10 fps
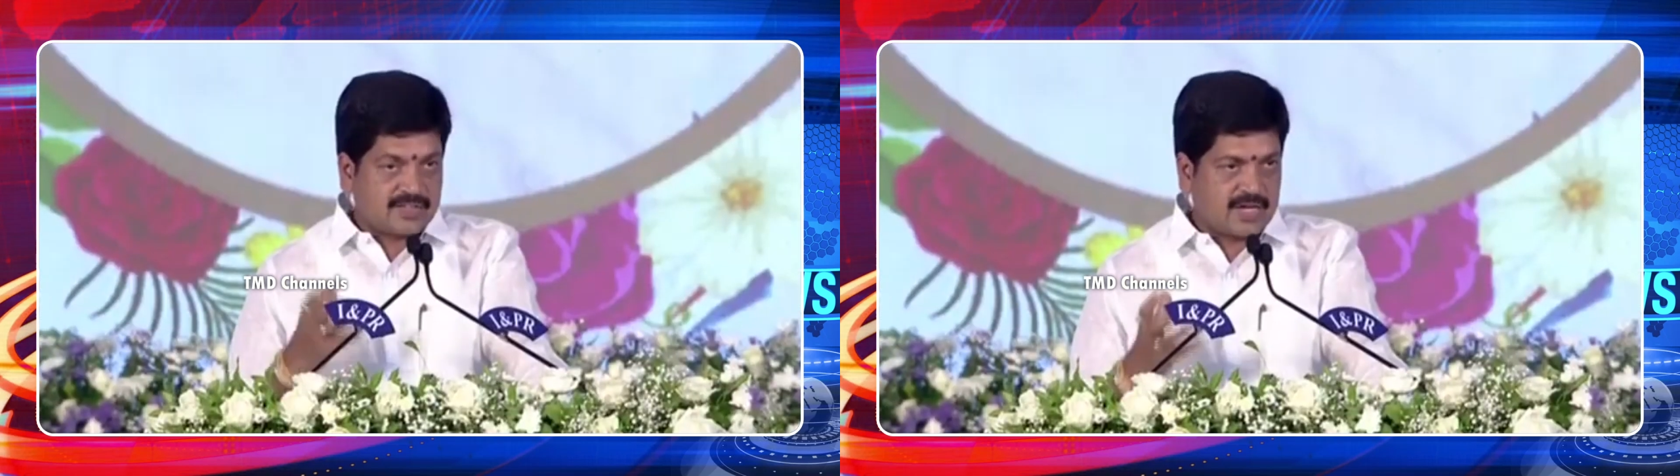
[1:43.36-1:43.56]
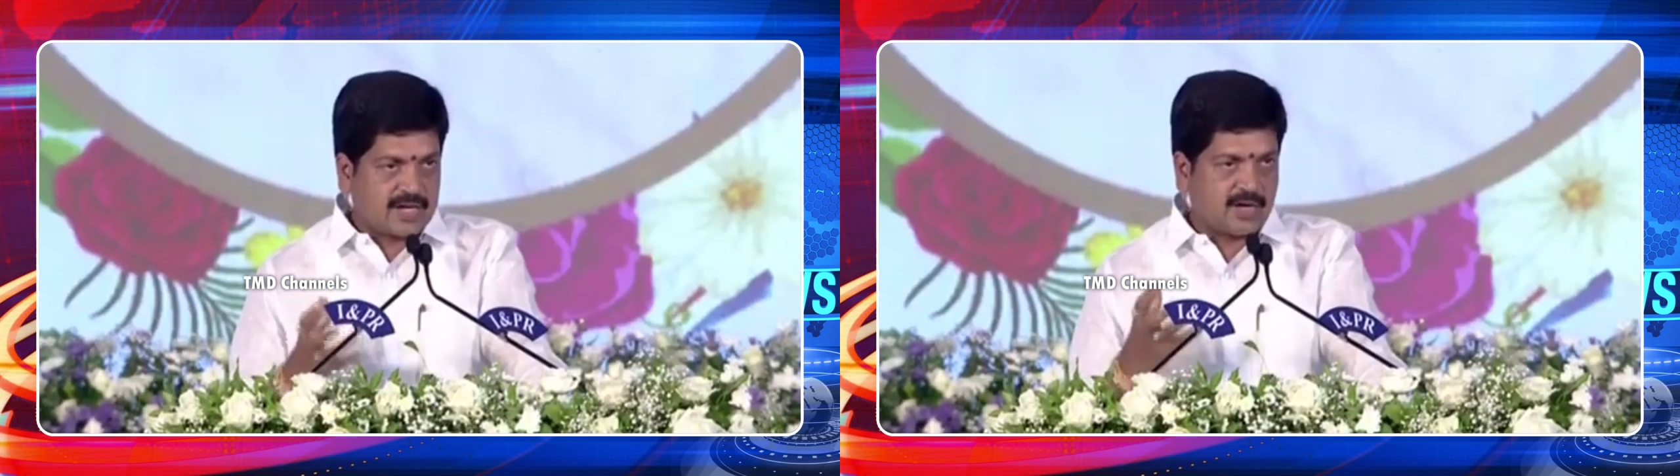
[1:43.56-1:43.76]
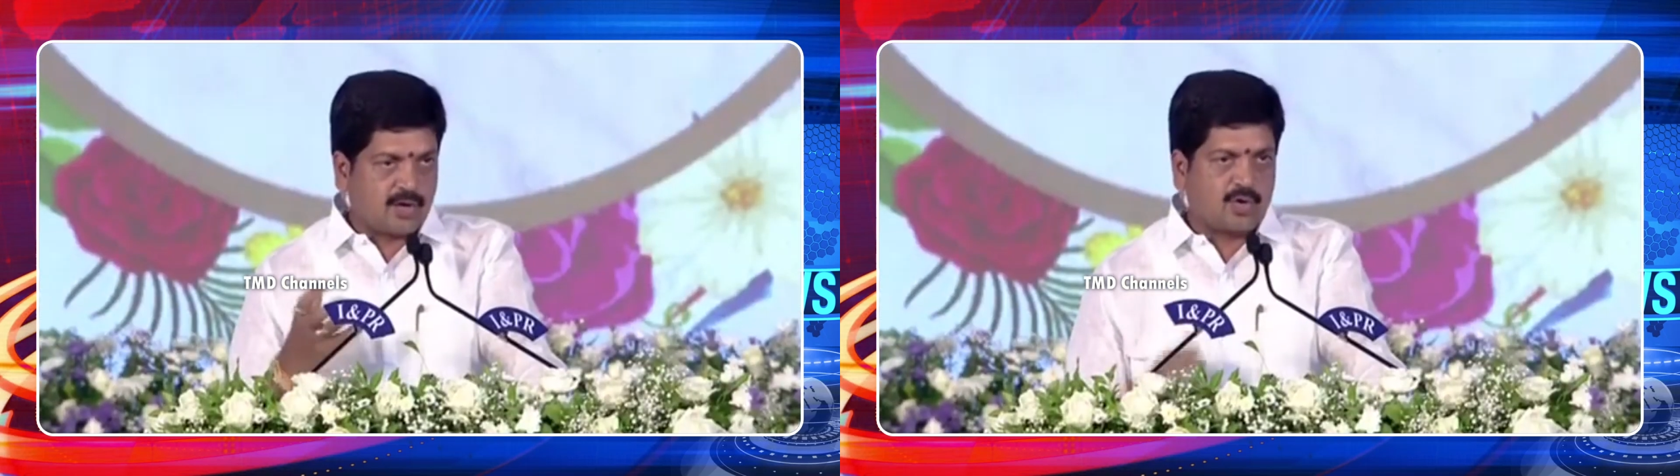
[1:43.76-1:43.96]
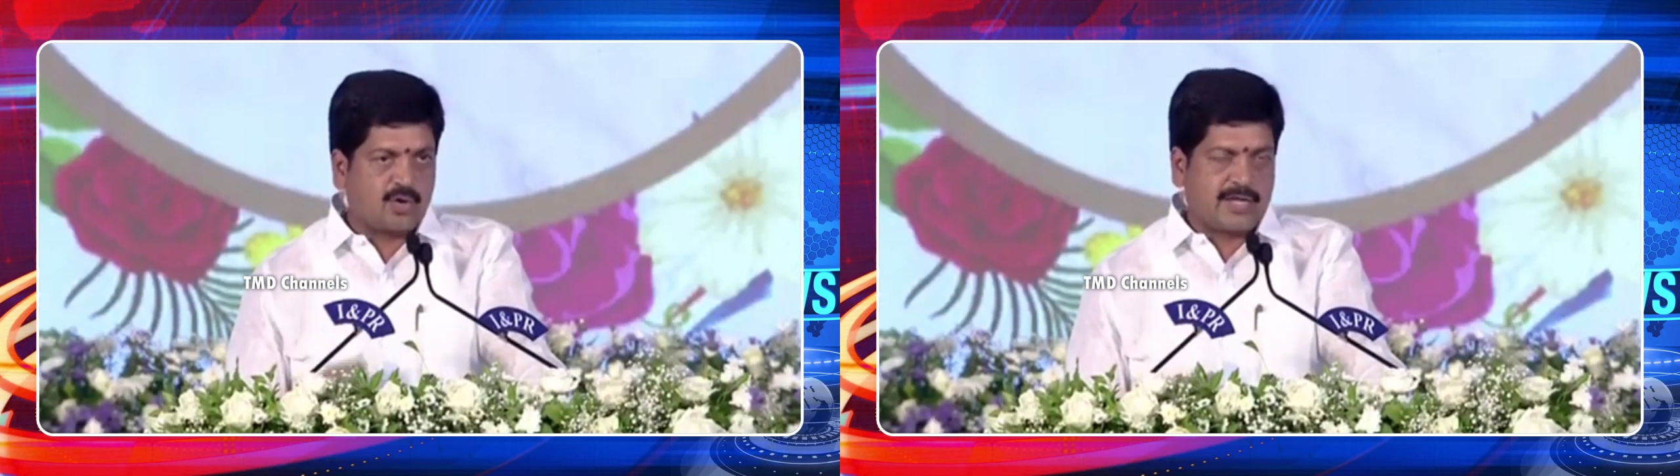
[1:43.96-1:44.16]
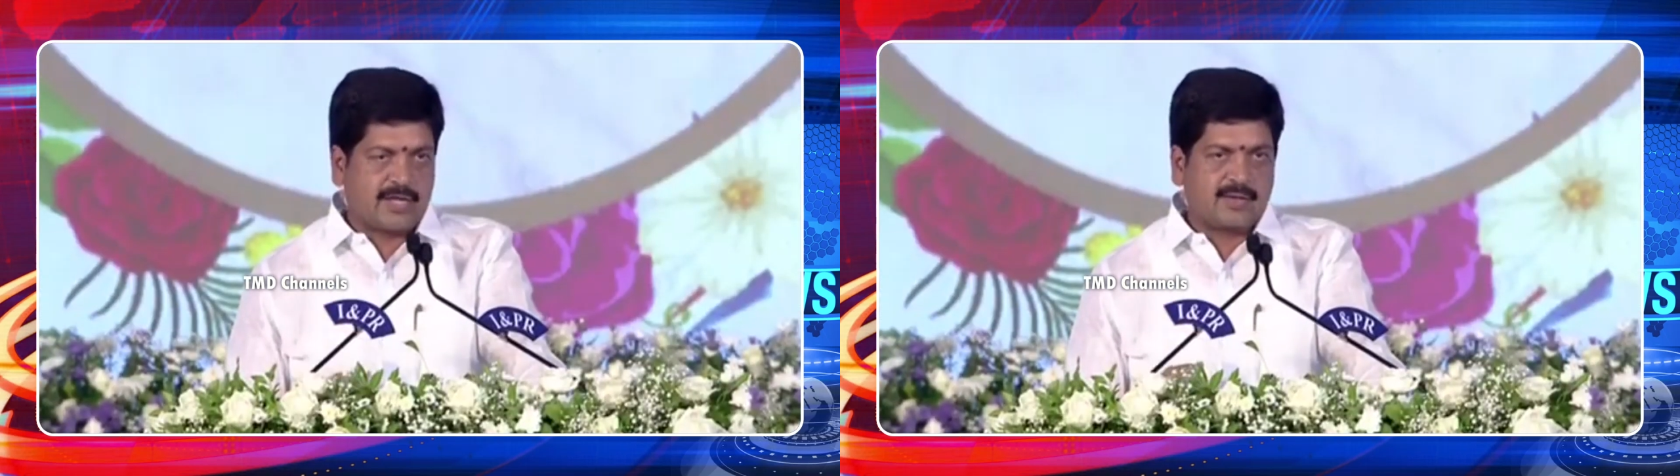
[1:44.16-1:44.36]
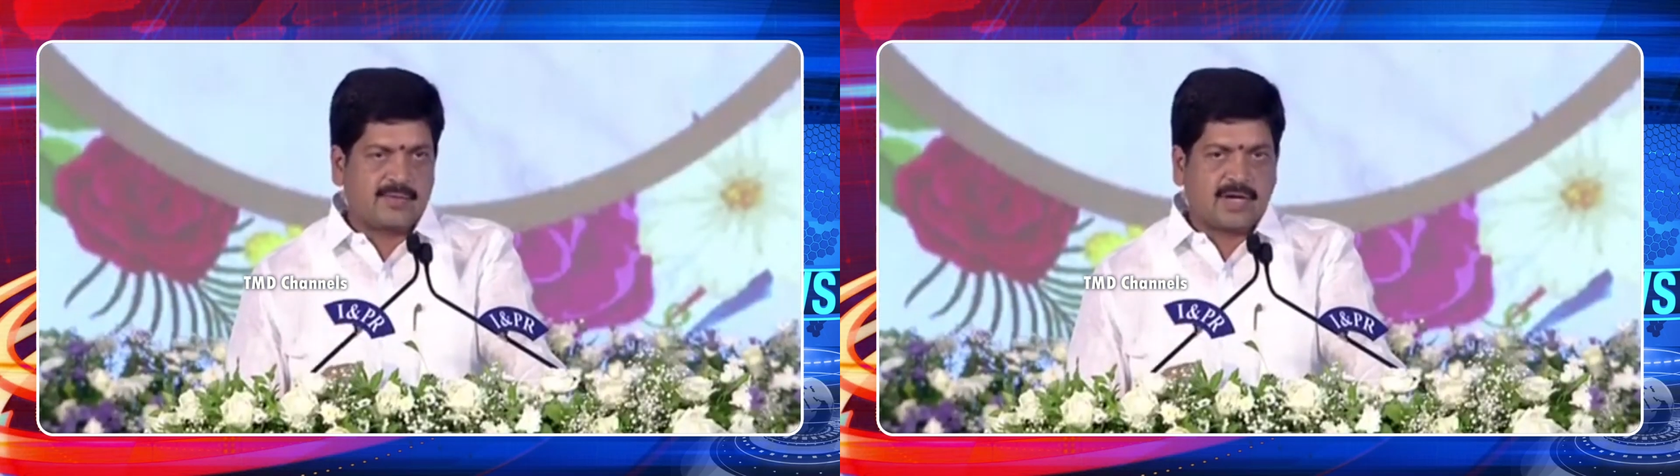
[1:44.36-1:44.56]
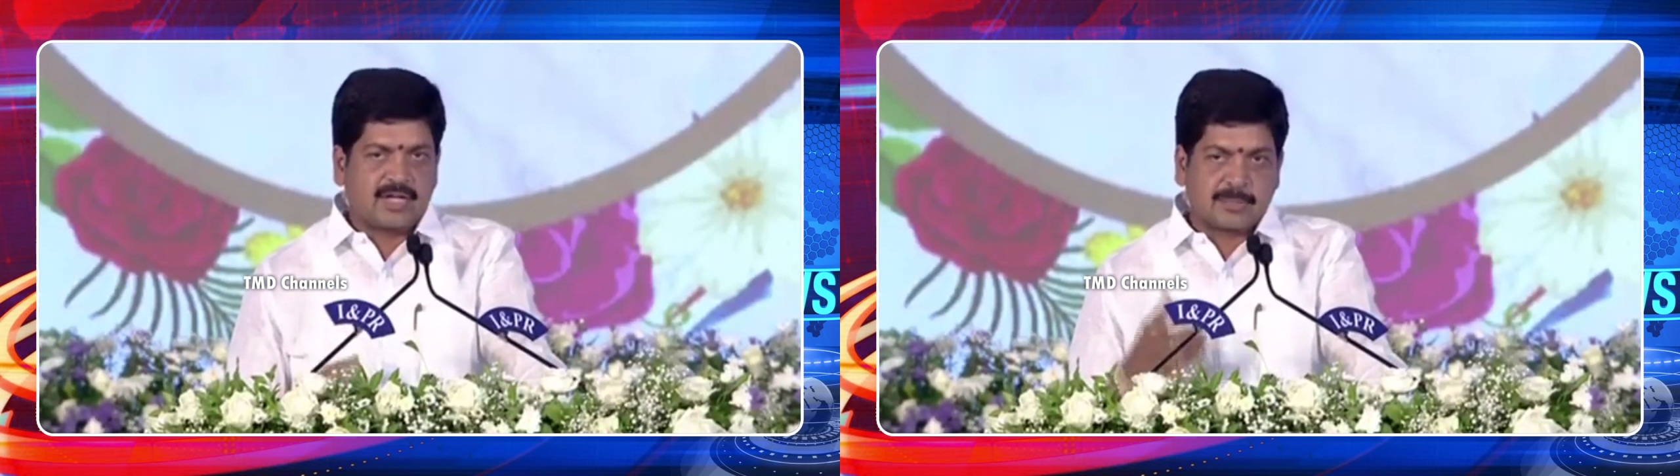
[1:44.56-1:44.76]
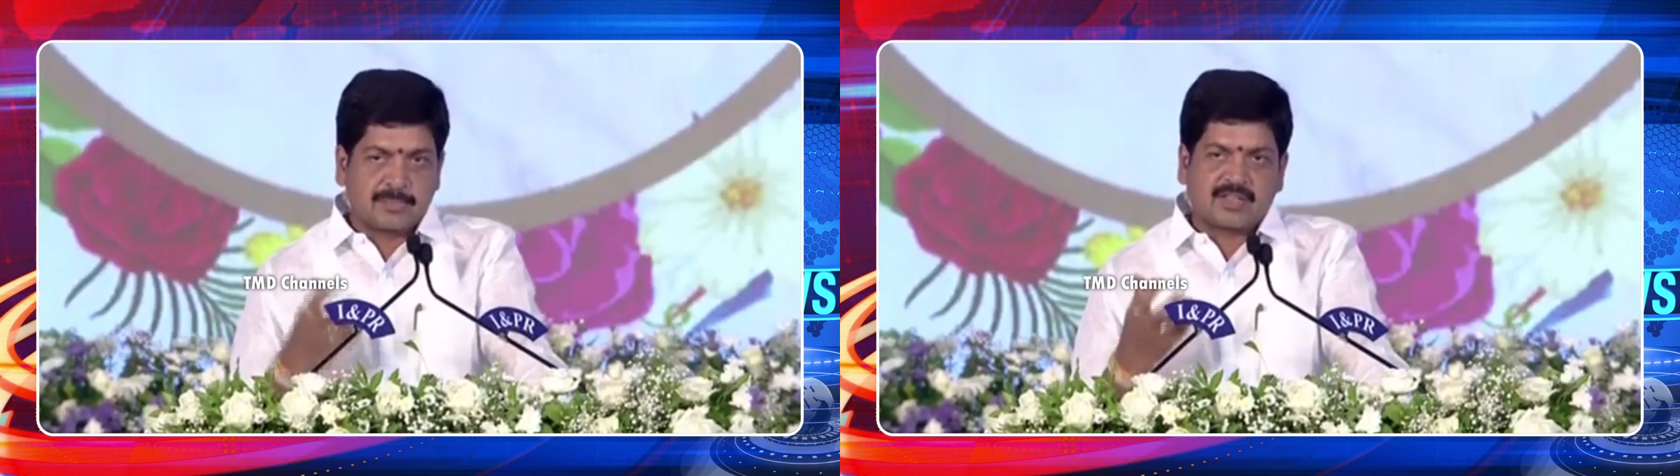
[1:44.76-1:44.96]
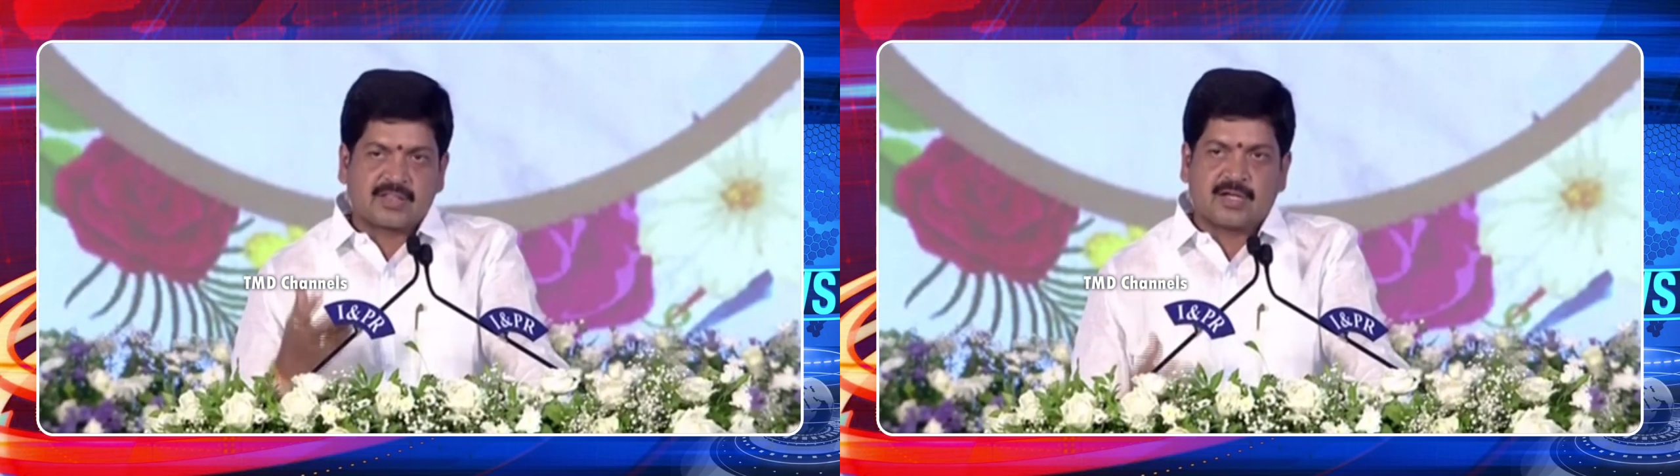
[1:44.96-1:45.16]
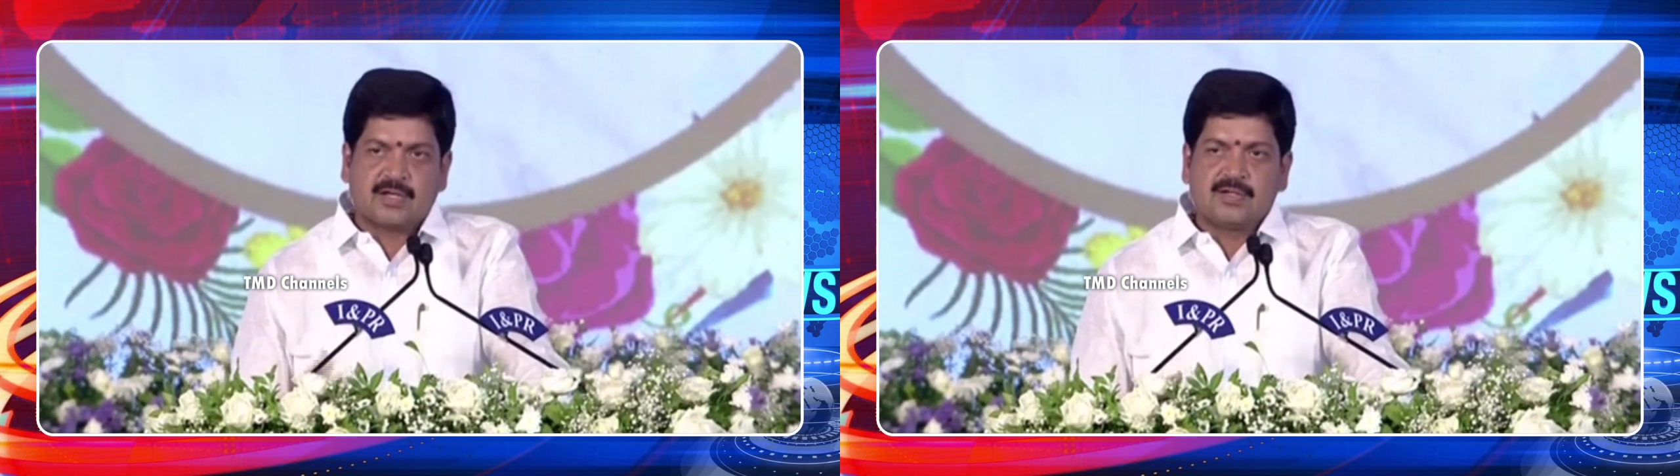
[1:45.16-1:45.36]
ఆసియా ఖండంలోనే
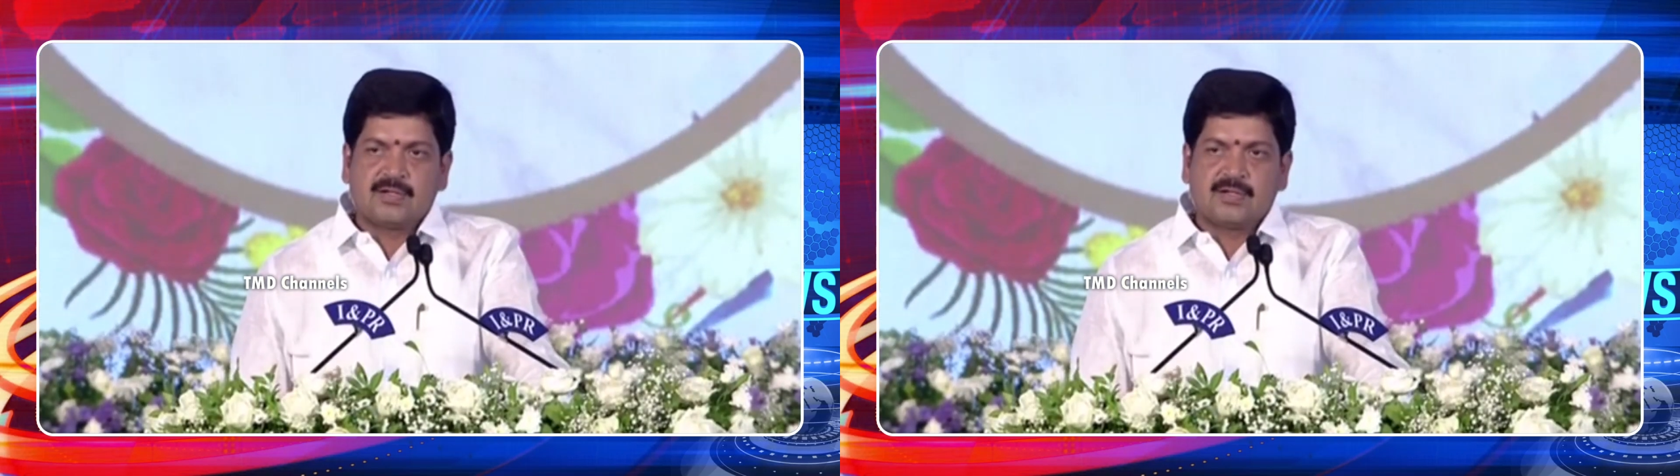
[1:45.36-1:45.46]
అతిపెద్ద